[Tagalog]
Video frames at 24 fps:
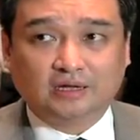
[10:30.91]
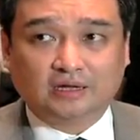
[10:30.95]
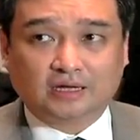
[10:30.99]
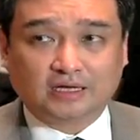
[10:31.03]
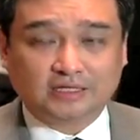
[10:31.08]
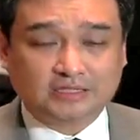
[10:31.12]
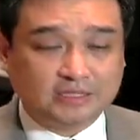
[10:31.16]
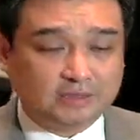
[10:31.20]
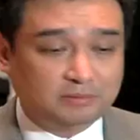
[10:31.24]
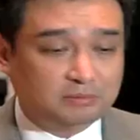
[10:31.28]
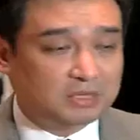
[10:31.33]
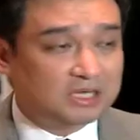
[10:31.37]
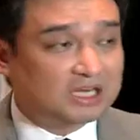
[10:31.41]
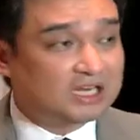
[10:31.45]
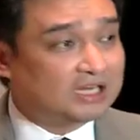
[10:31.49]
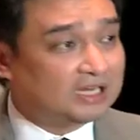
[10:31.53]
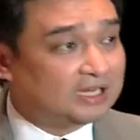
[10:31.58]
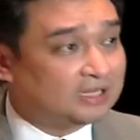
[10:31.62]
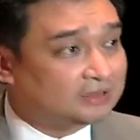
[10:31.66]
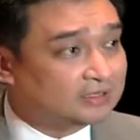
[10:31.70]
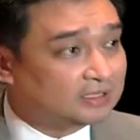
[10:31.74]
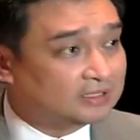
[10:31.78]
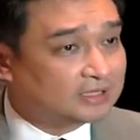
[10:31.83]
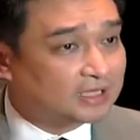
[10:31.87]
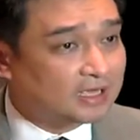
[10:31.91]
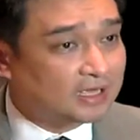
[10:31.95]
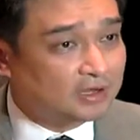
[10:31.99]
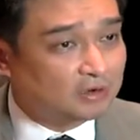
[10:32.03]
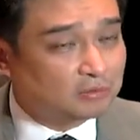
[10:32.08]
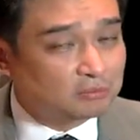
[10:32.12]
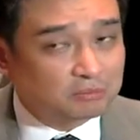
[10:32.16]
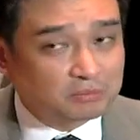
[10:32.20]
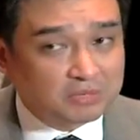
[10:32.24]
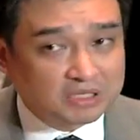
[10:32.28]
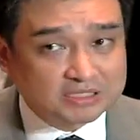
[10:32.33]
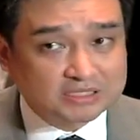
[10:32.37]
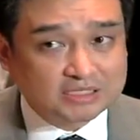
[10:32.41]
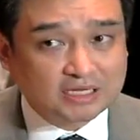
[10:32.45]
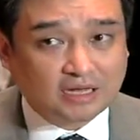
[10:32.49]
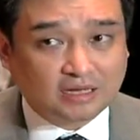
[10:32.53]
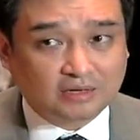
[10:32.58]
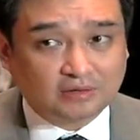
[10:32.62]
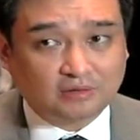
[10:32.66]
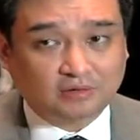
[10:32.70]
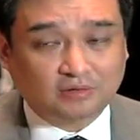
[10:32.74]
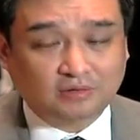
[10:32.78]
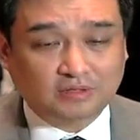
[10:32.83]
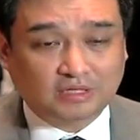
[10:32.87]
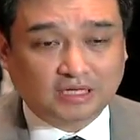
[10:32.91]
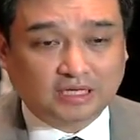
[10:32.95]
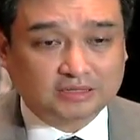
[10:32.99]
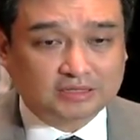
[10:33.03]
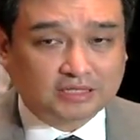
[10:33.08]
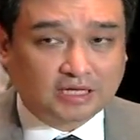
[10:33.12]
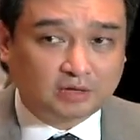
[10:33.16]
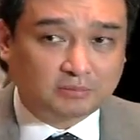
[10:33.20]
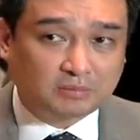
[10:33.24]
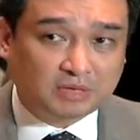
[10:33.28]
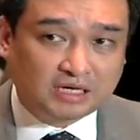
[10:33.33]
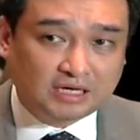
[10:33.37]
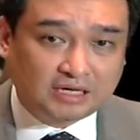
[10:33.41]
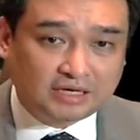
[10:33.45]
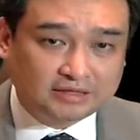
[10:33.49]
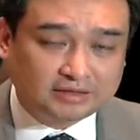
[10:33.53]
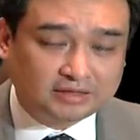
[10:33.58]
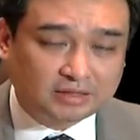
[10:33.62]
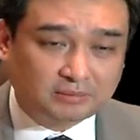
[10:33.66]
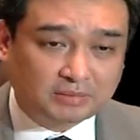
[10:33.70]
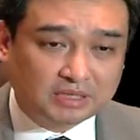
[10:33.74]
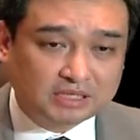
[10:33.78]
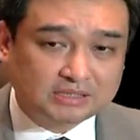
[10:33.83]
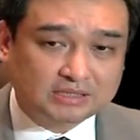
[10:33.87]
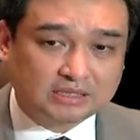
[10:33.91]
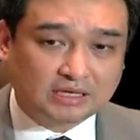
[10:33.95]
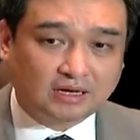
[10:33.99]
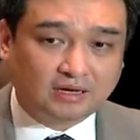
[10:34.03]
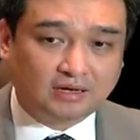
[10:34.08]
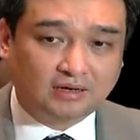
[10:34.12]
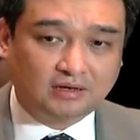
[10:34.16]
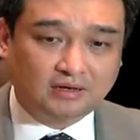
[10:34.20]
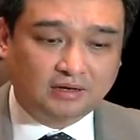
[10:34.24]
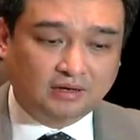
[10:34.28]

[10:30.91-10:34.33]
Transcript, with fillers: Kasi maliliit na tayong bansa, no? lahat tayo maliliit na bansa.